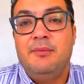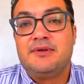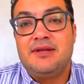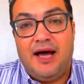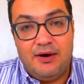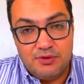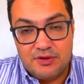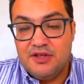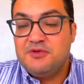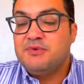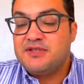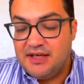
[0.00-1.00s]
ما تحورناش
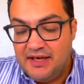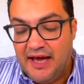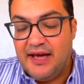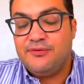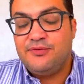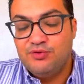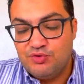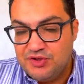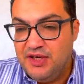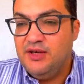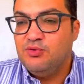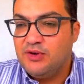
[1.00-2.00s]
بس انا عارف انه زعل